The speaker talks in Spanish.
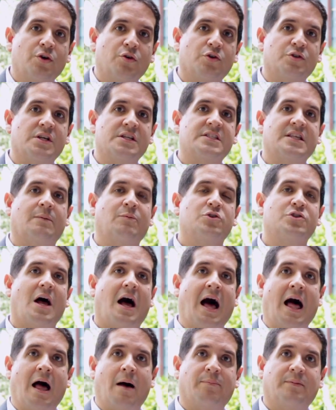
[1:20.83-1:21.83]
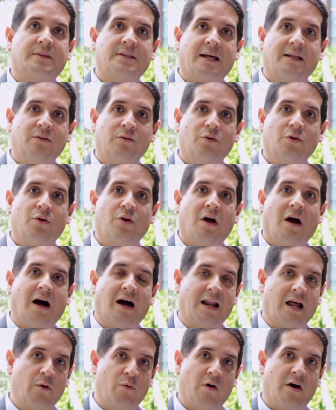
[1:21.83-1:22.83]
nos estamos adaptando
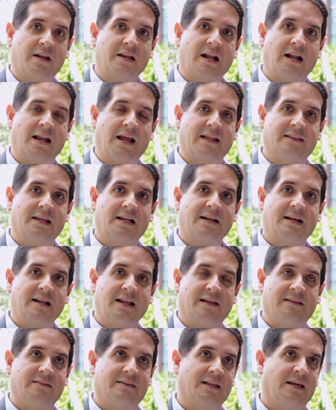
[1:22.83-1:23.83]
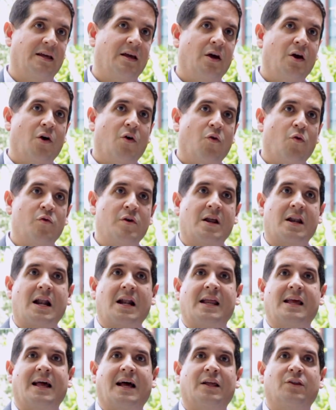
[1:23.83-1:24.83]
a la nueva realidad del cliente una
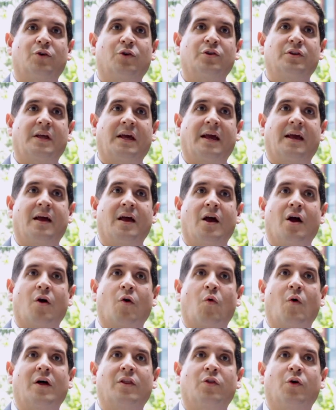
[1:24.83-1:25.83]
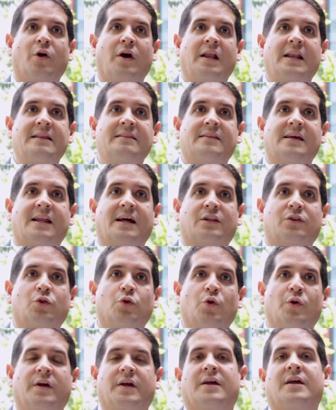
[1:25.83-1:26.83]
realidad donde cuando él
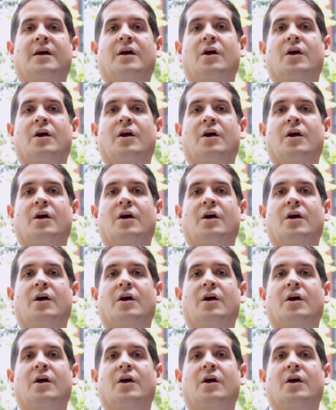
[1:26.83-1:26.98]
interactúe